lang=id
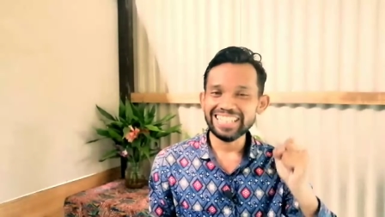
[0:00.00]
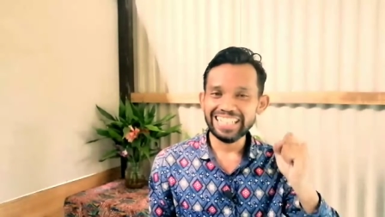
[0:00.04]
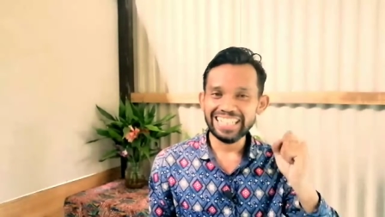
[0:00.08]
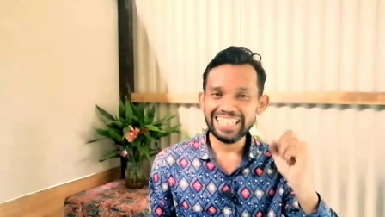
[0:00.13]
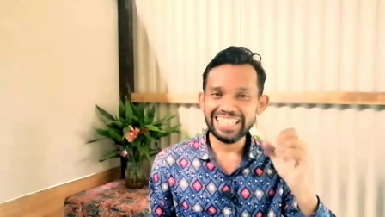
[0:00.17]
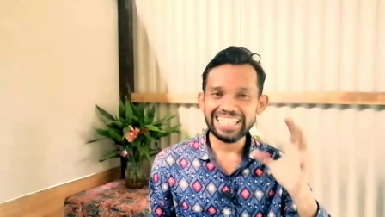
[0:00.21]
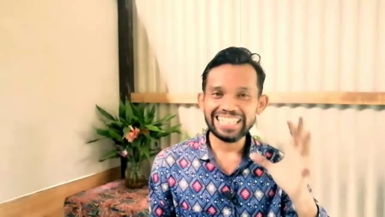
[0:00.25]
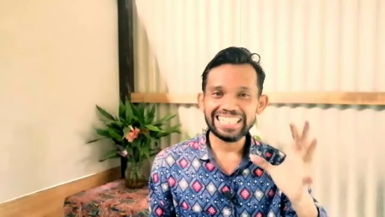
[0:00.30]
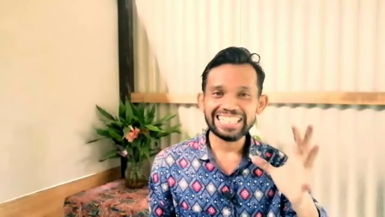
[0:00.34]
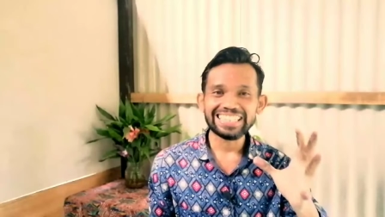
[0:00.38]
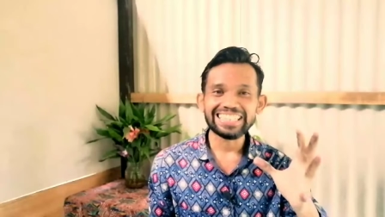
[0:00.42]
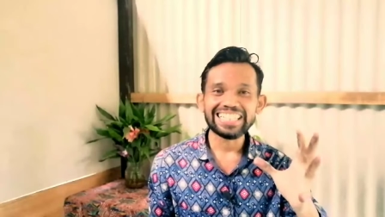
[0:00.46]

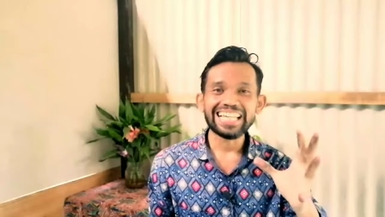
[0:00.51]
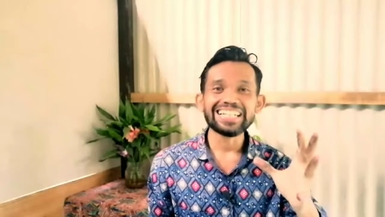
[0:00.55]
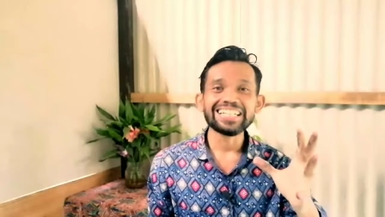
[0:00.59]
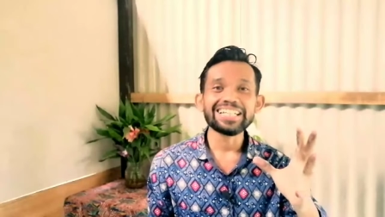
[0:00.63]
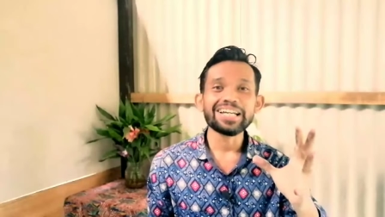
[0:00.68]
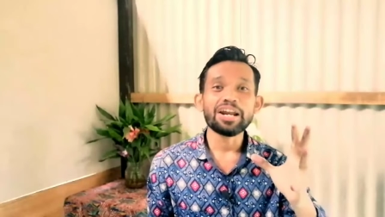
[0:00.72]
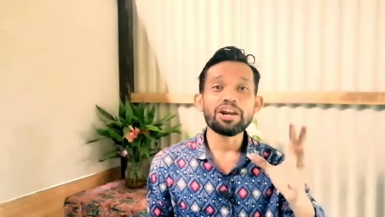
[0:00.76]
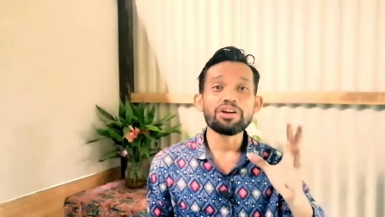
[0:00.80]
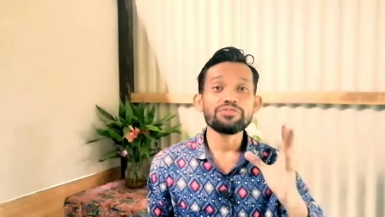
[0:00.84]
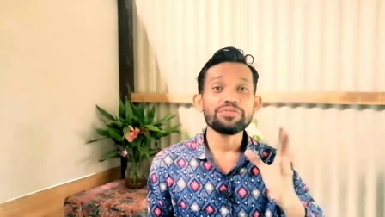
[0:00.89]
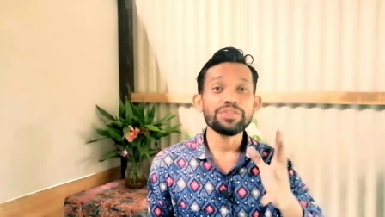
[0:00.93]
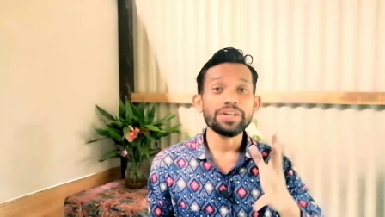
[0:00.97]
keingetan
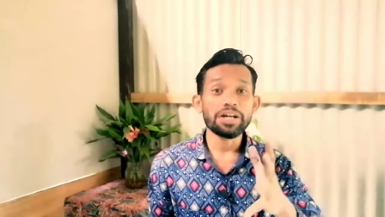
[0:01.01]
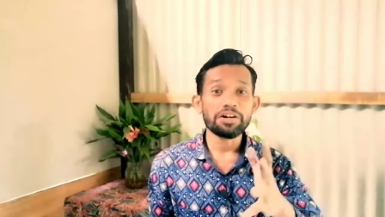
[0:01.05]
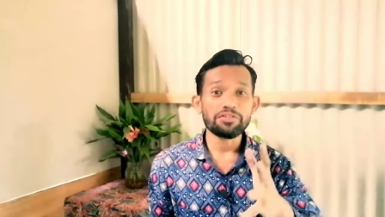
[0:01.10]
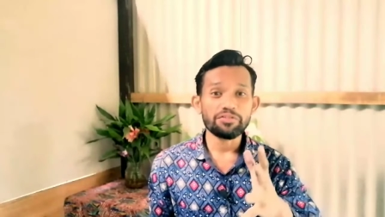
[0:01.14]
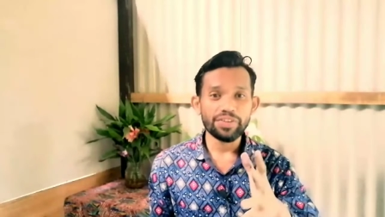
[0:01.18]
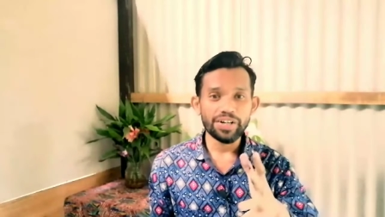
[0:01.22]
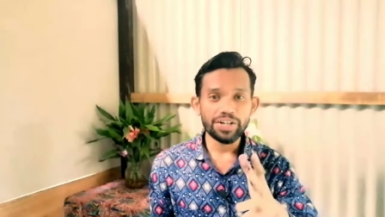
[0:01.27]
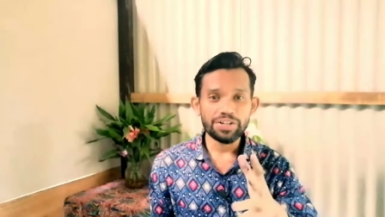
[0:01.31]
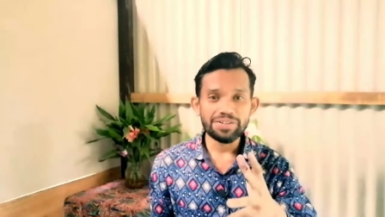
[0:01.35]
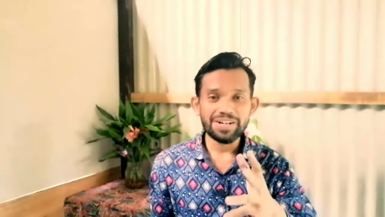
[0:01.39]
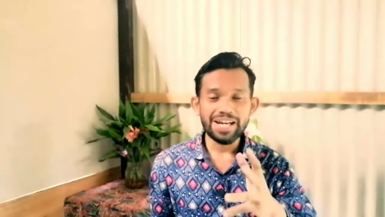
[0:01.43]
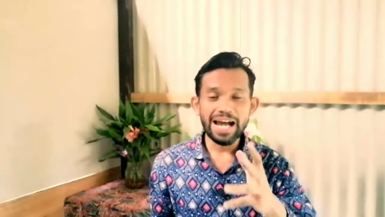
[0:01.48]
kalau
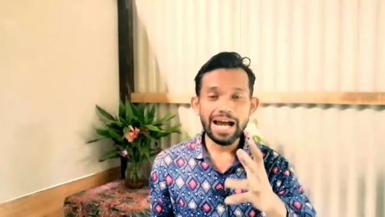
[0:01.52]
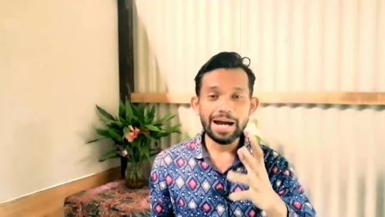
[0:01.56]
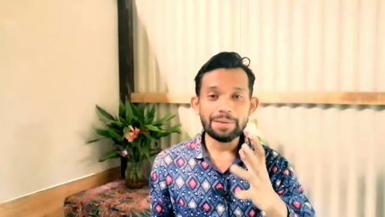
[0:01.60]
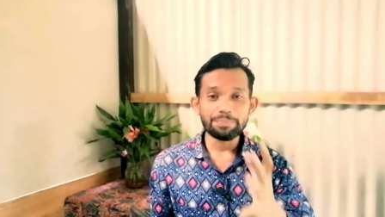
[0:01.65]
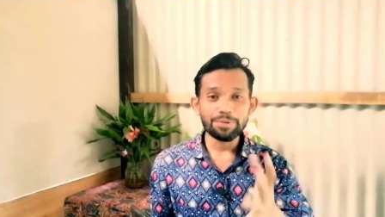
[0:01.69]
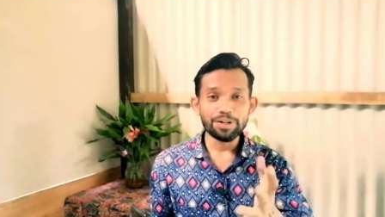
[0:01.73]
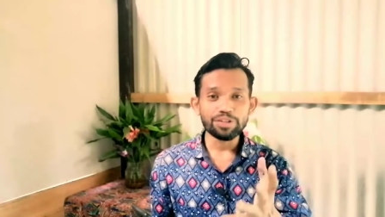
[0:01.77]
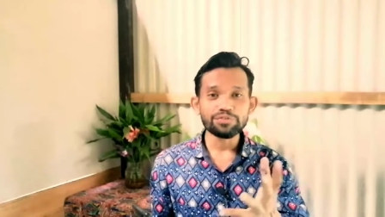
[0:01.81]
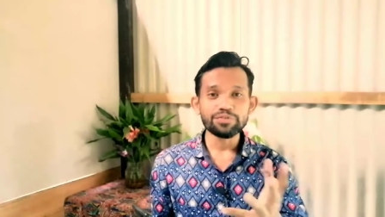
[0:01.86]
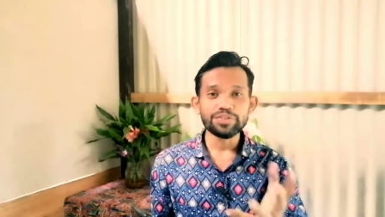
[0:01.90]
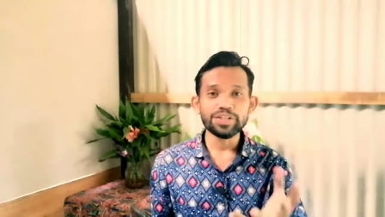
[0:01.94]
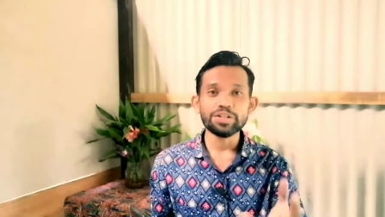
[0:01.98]
Vinoven udah
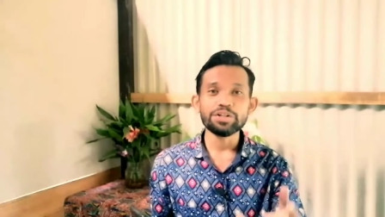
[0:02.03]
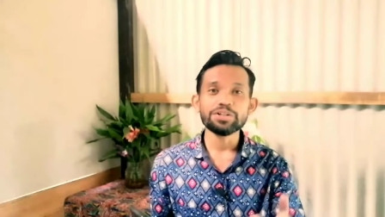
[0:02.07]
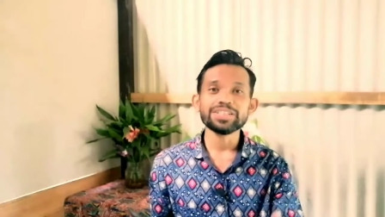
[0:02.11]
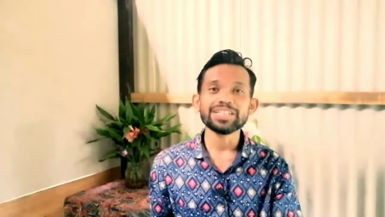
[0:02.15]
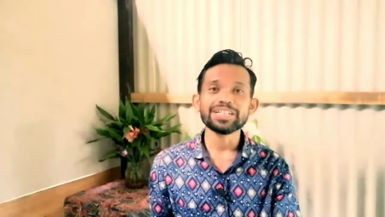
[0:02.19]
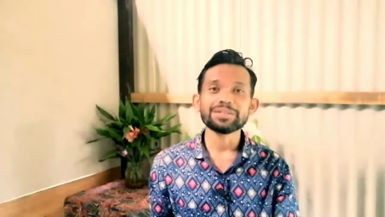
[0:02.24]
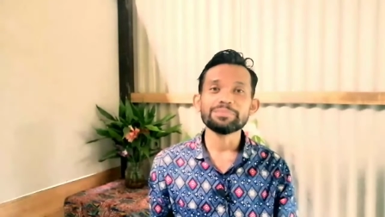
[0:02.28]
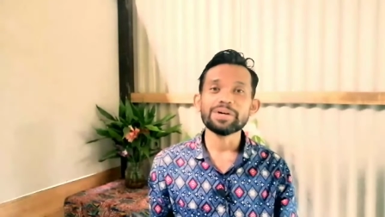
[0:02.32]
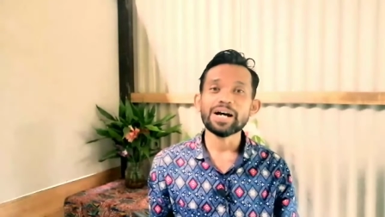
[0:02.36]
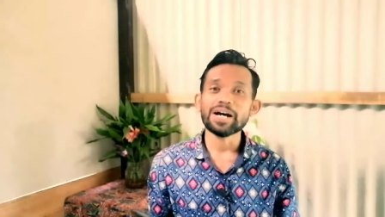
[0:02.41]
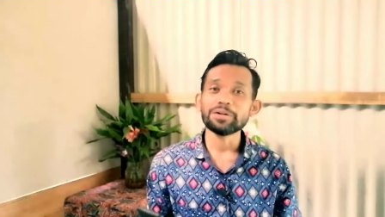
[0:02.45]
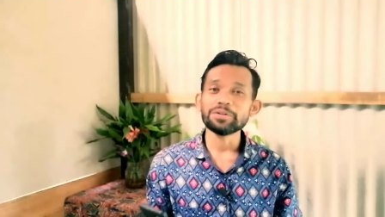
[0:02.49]
upload video
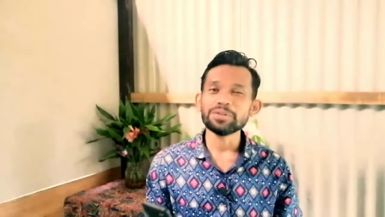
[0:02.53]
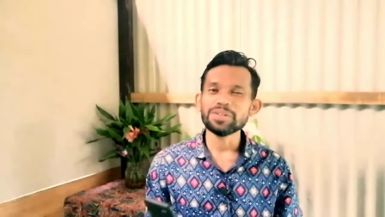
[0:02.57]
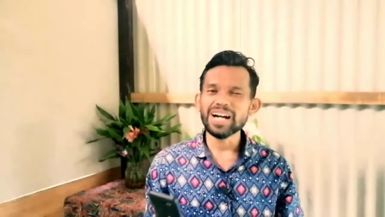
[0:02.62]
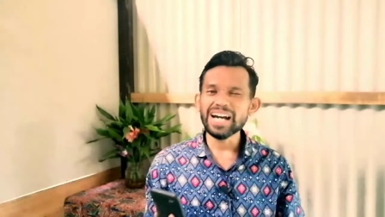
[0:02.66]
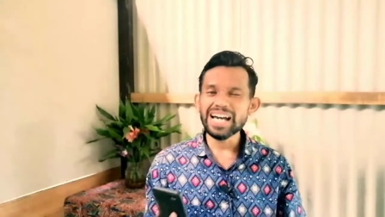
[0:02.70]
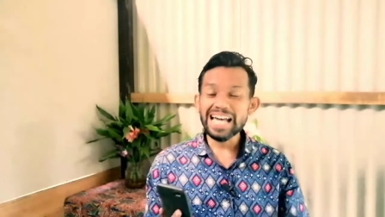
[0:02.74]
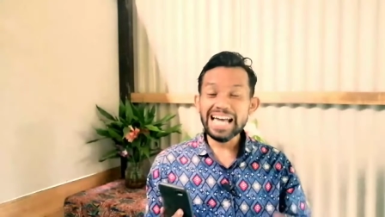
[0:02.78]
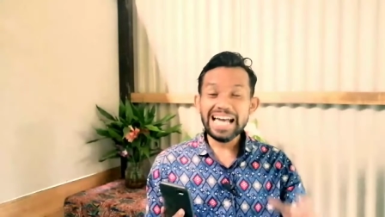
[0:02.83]
terbaru.